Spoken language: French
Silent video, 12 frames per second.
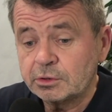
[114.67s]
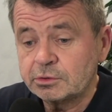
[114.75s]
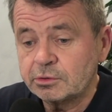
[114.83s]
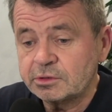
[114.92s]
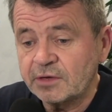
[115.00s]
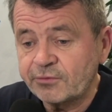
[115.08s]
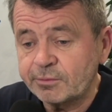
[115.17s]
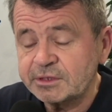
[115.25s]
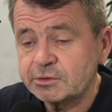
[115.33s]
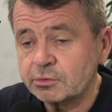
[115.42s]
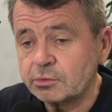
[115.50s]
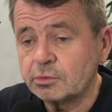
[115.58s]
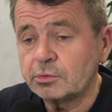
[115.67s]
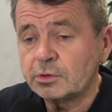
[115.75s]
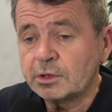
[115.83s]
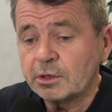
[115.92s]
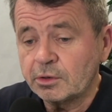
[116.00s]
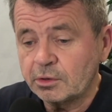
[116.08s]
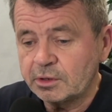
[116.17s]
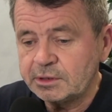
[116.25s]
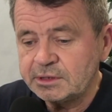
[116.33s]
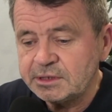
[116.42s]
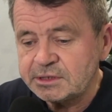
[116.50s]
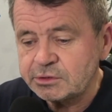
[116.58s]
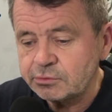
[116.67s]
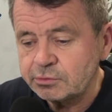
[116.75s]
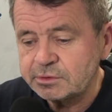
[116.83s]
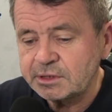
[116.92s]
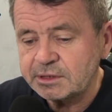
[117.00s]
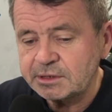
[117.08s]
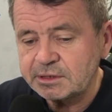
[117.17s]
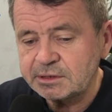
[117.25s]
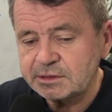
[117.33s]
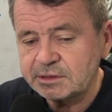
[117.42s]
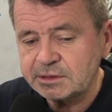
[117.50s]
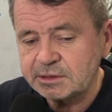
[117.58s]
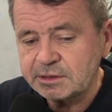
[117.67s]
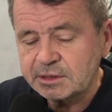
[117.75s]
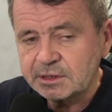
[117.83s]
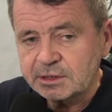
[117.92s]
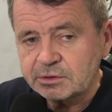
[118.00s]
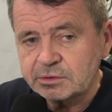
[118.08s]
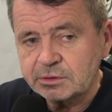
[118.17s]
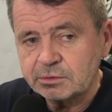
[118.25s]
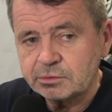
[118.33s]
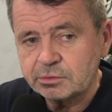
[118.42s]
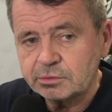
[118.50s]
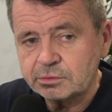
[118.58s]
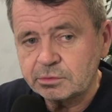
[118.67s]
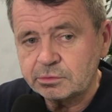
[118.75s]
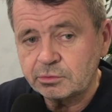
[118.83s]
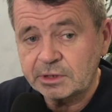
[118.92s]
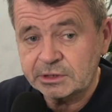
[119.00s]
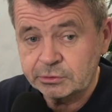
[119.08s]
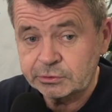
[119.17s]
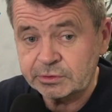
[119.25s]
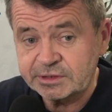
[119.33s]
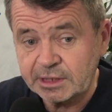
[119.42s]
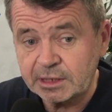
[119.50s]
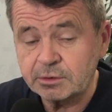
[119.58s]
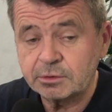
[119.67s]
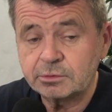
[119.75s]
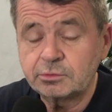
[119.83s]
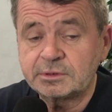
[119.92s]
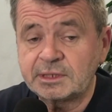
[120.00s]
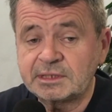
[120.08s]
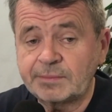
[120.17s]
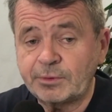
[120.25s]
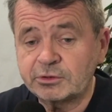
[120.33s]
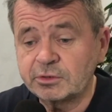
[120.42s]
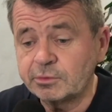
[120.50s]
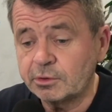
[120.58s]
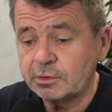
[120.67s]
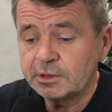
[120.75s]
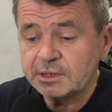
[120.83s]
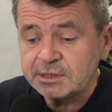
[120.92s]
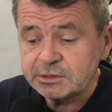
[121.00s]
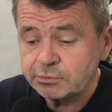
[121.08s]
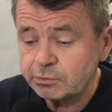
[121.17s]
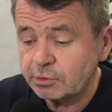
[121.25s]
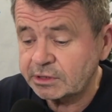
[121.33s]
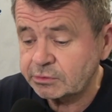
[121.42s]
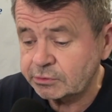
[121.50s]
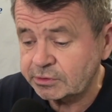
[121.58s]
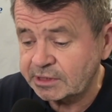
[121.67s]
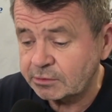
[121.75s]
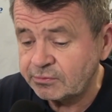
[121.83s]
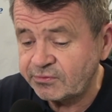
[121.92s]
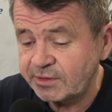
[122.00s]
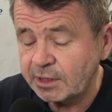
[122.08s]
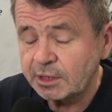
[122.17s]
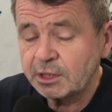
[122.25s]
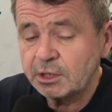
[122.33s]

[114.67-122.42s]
d'informations de, issues de, l'action sociale euh, d'un département, issues de l'action sociale d'une ville.